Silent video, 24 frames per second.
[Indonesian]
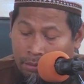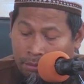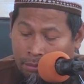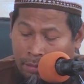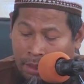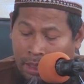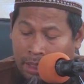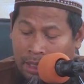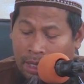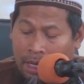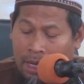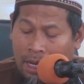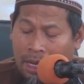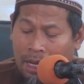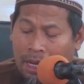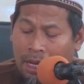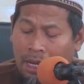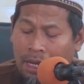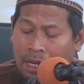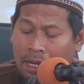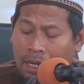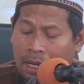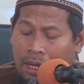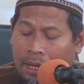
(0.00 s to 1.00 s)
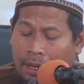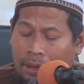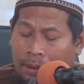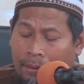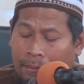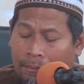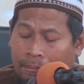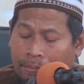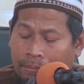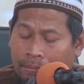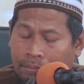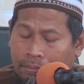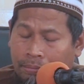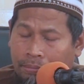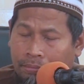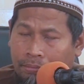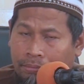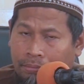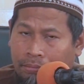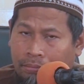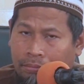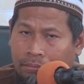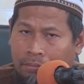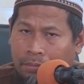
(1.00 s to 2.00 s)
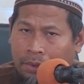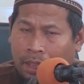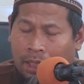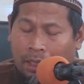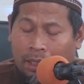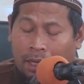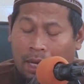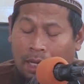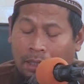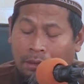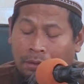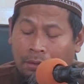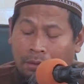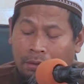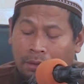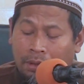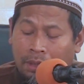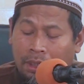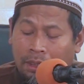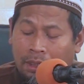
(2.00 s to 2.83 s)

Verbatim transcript: maka terkandung